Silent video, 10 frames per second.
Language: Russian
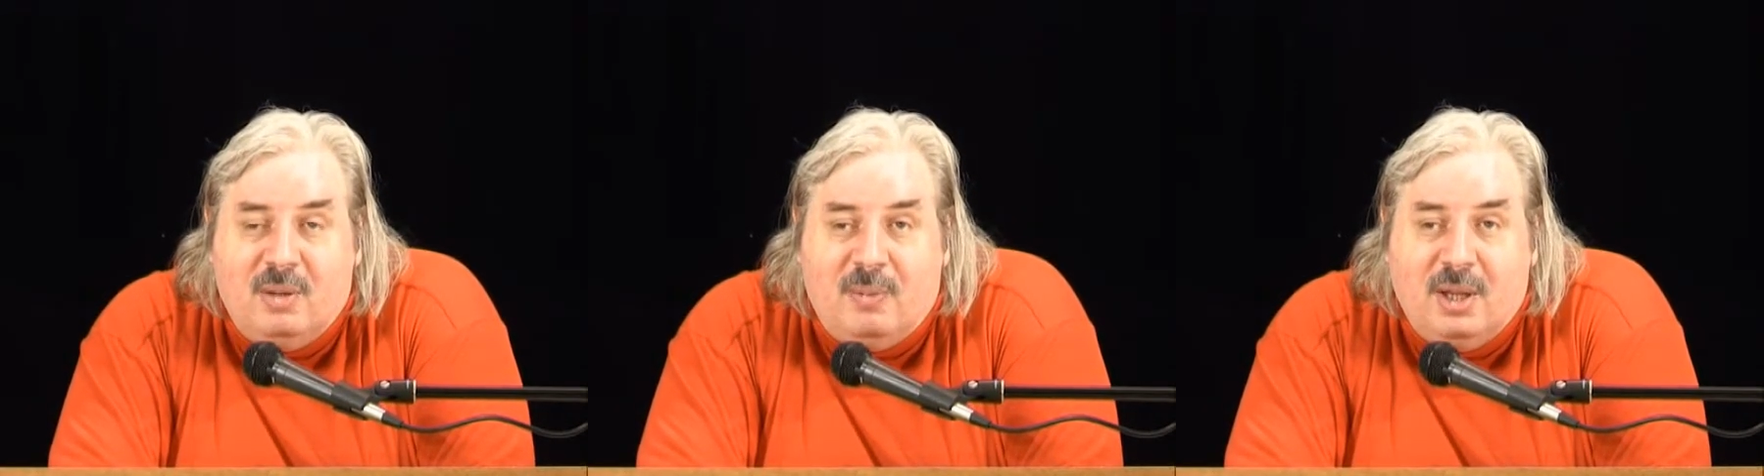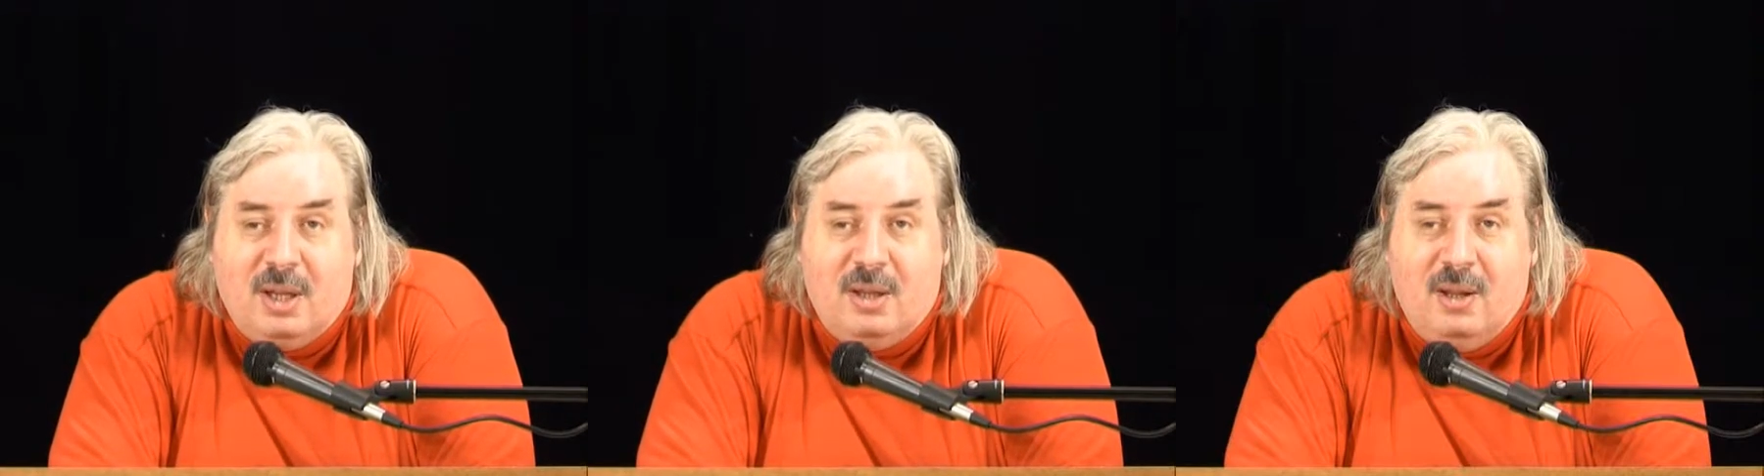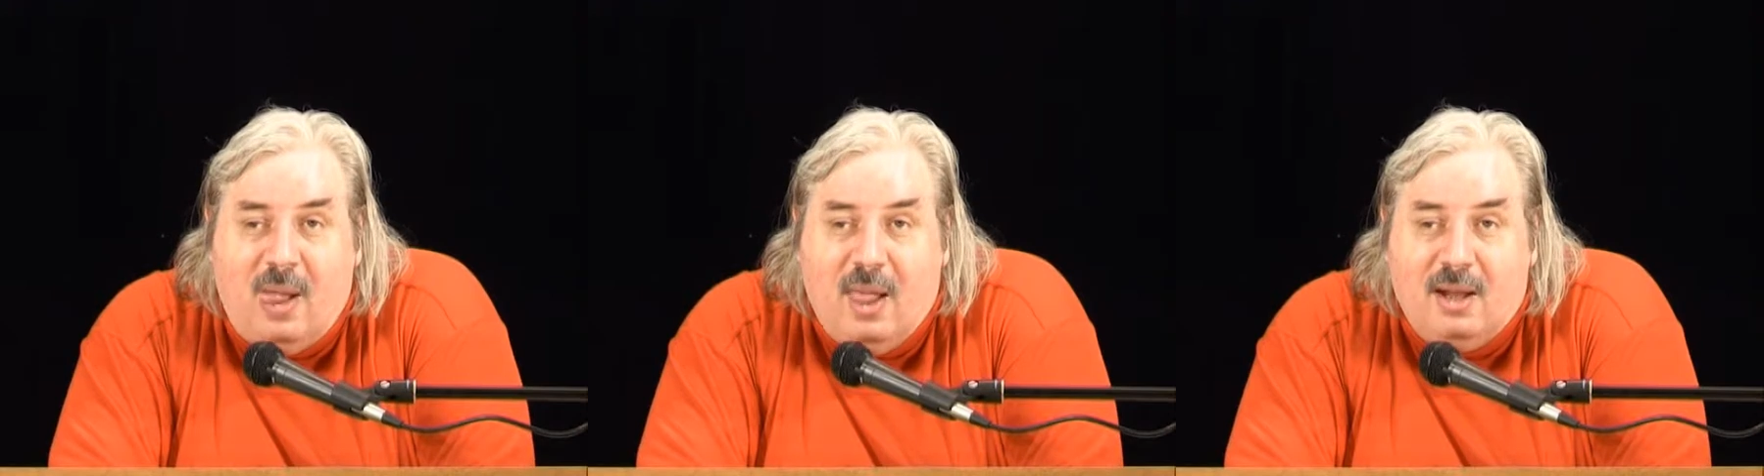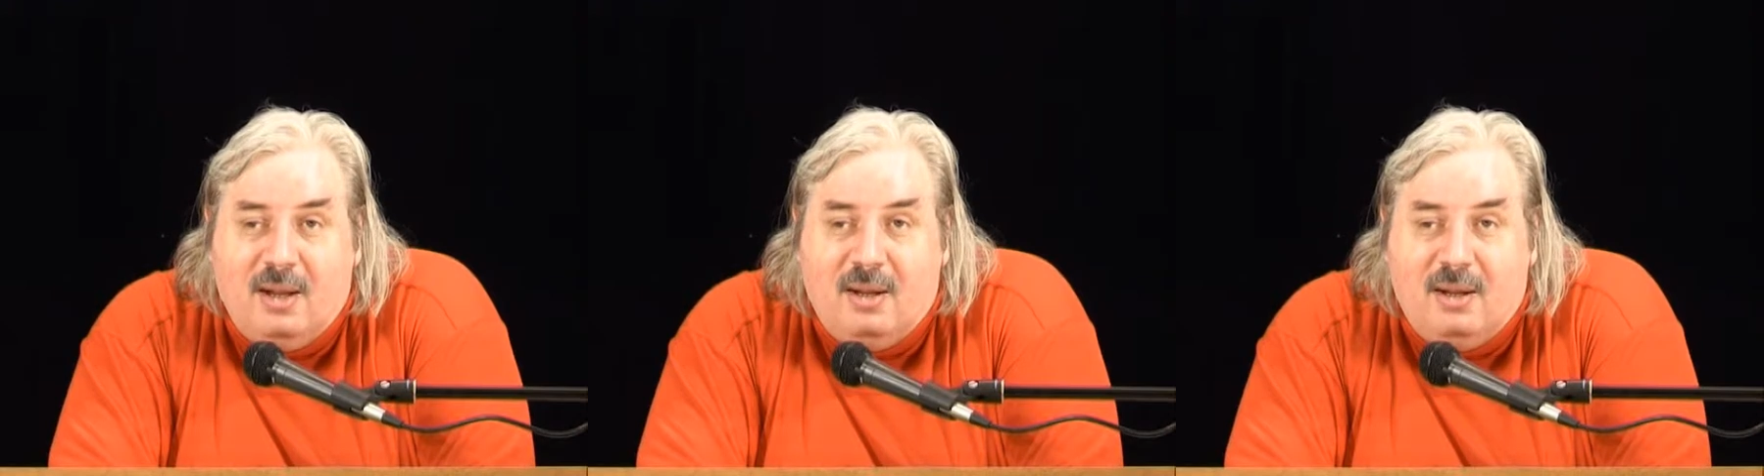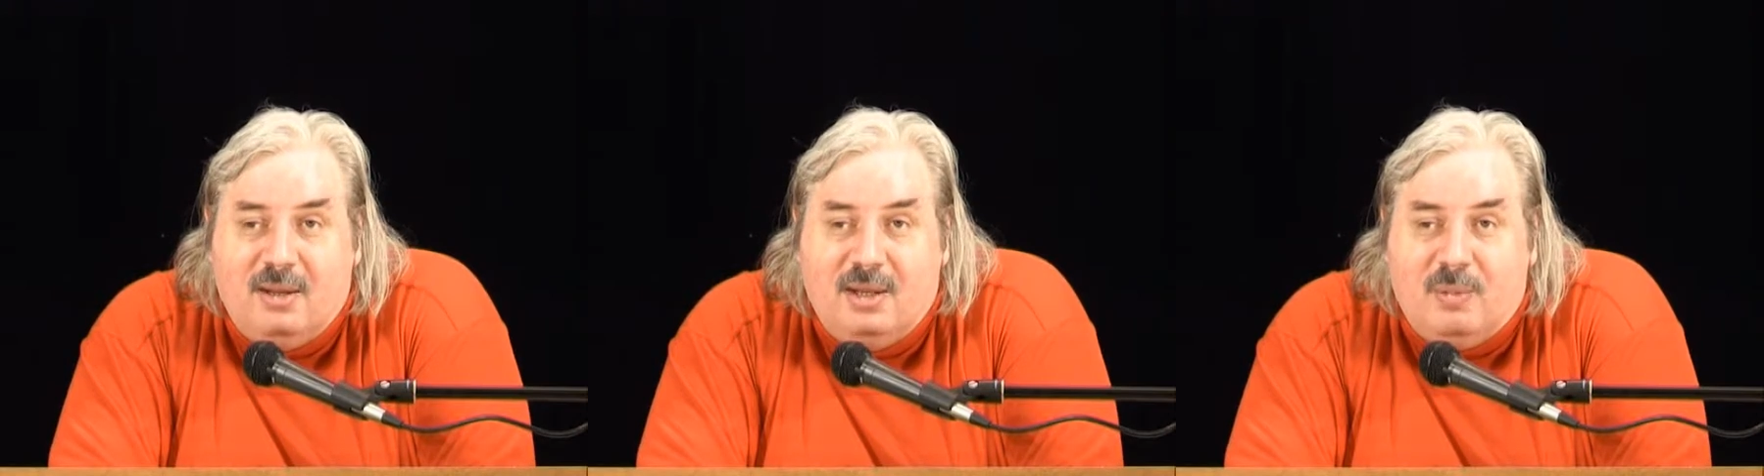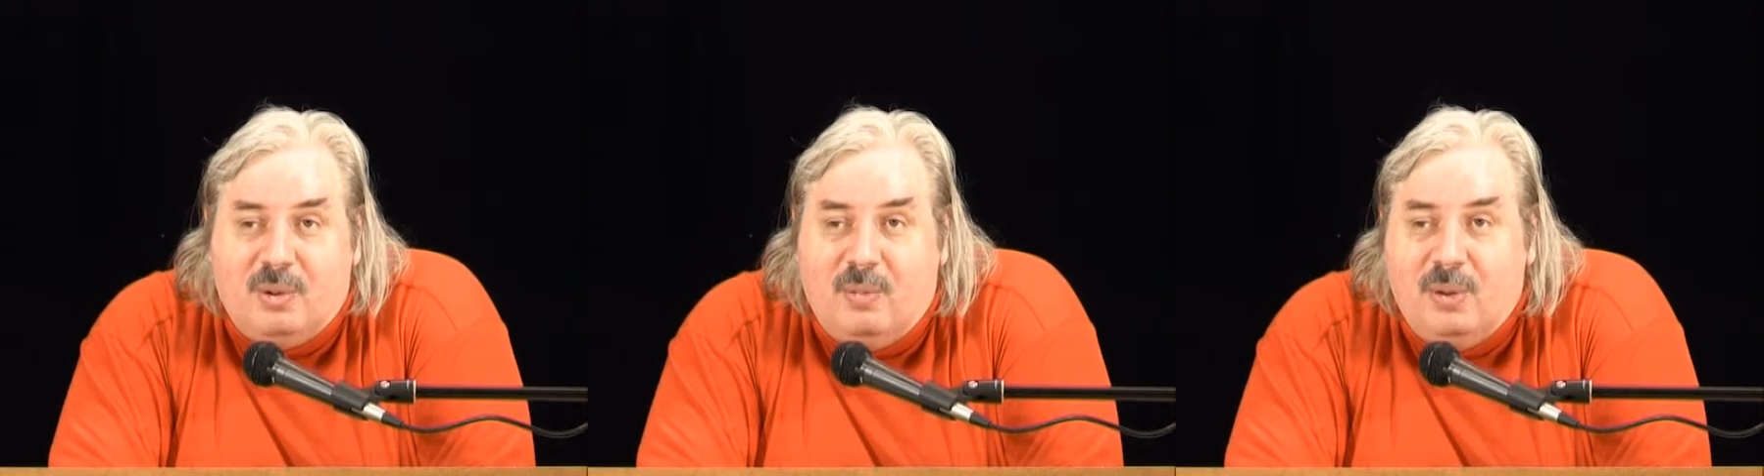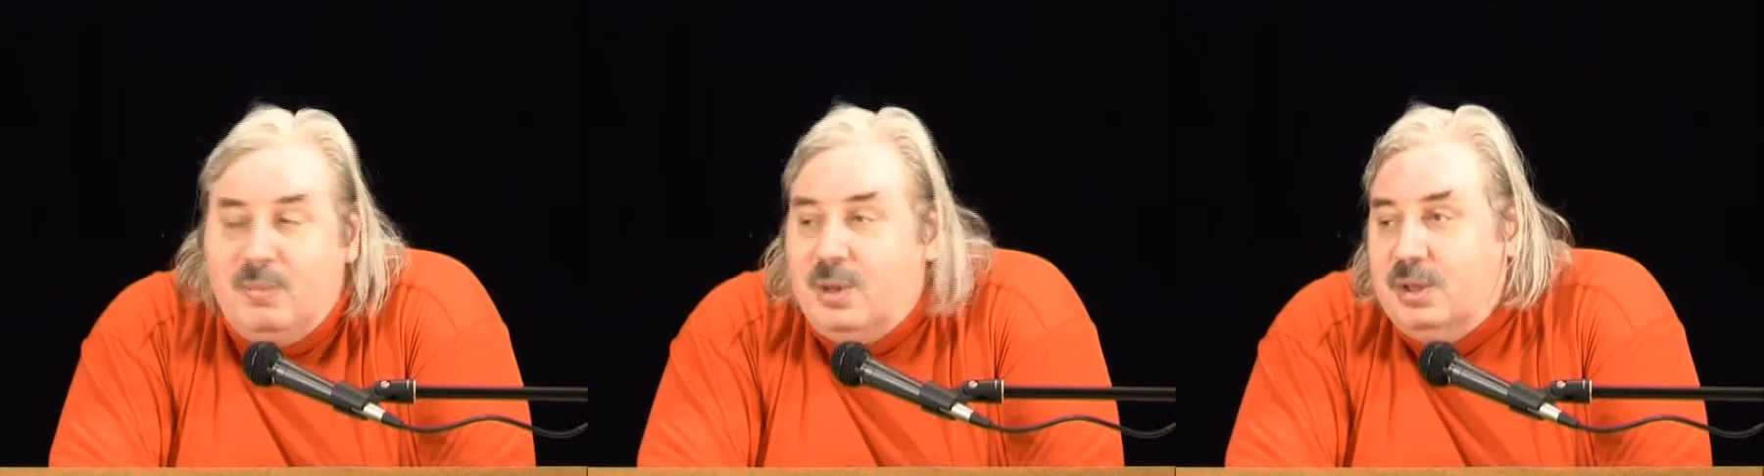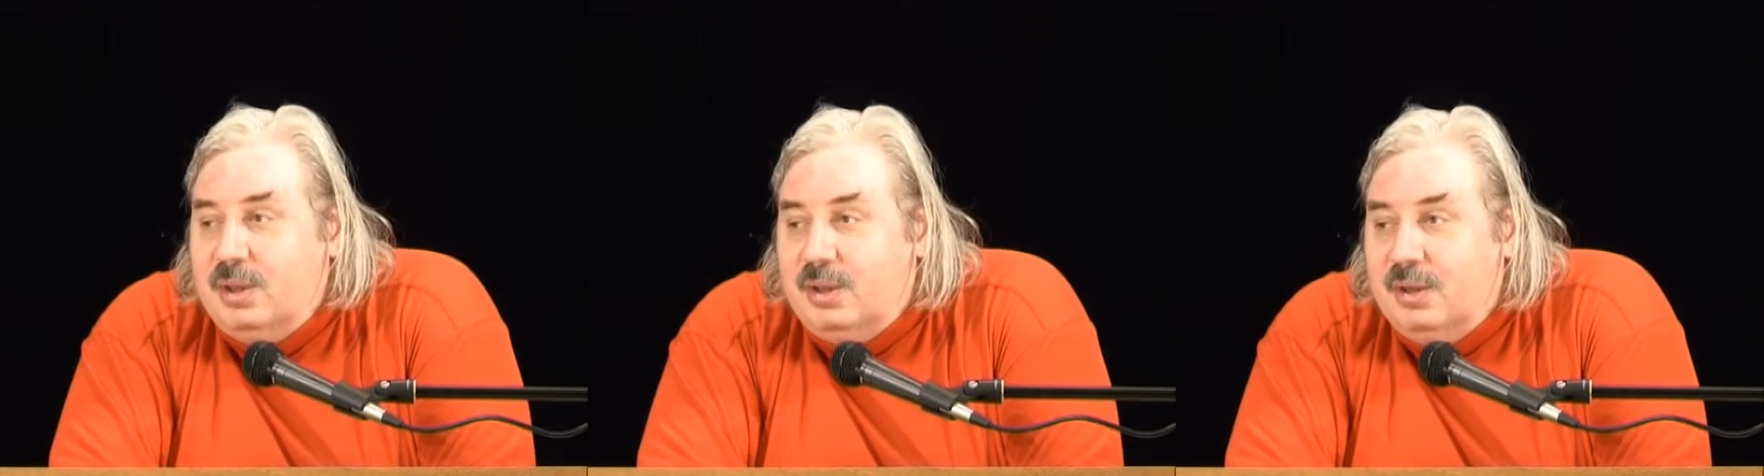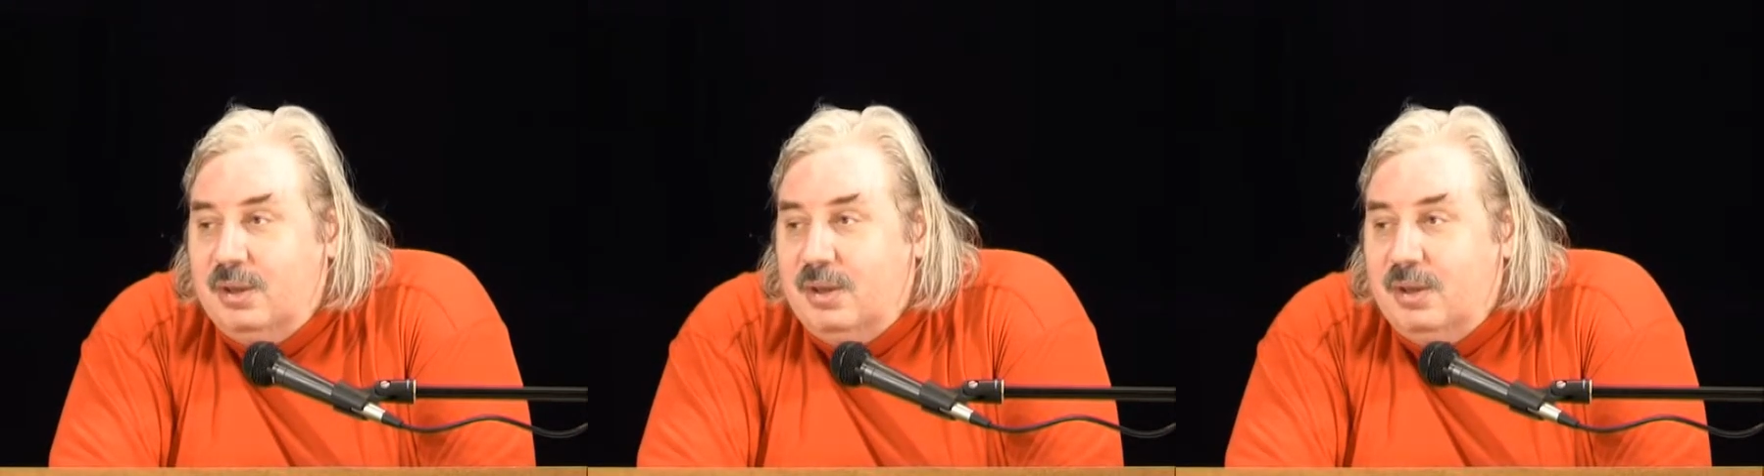непонятно э, тем, кто об этом кричит.